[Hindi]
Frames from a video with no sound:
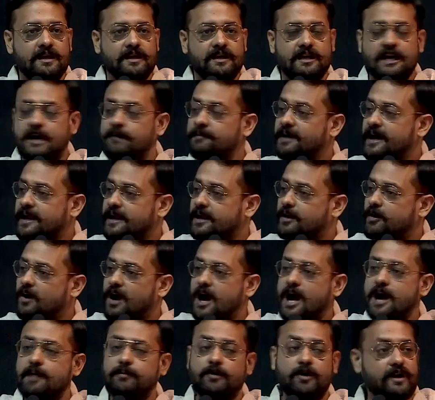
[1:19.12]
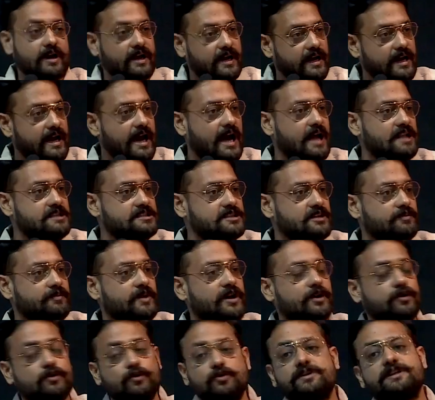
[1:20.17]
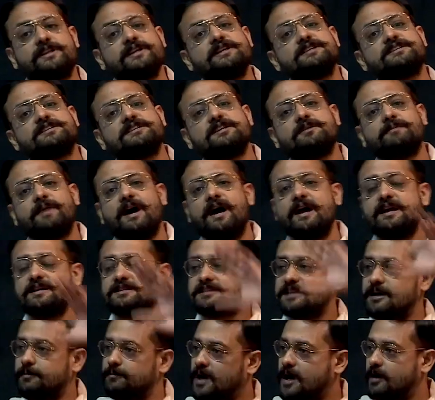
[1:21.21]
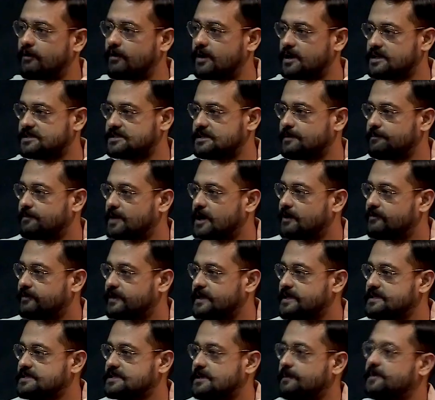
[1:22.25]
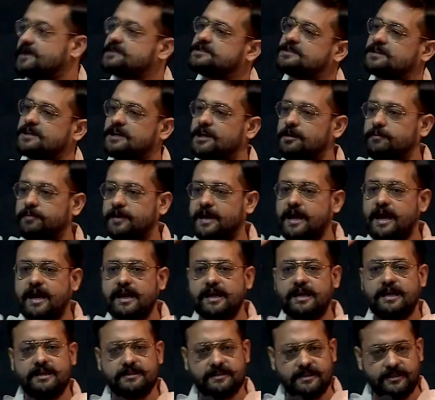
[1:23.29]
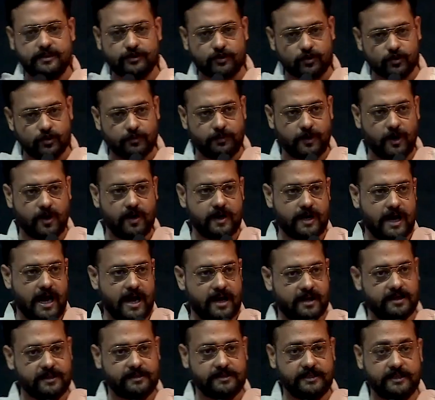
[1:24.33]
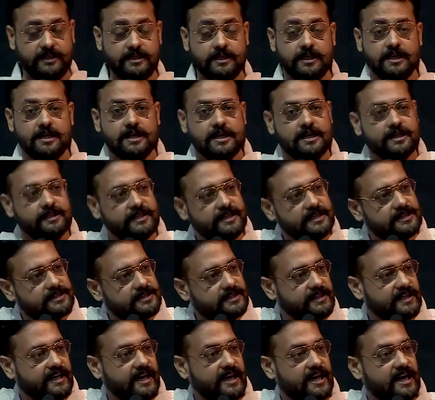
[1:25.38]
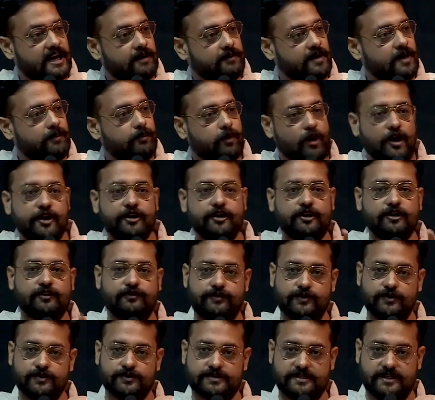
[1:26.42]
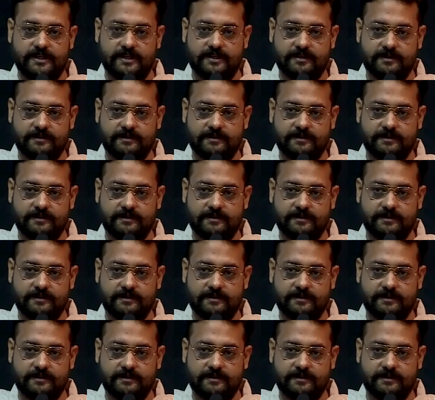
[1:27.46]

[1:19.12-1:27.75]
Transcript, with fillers: कि हमारे ख्वाब और ख्याल जिनमें टूटती सीमाएं संभव और असंभव की समस्त कल्पनाएं लेती रूप और आकृति दिखती हैं हमें पॉइंट ऑफ व्यू से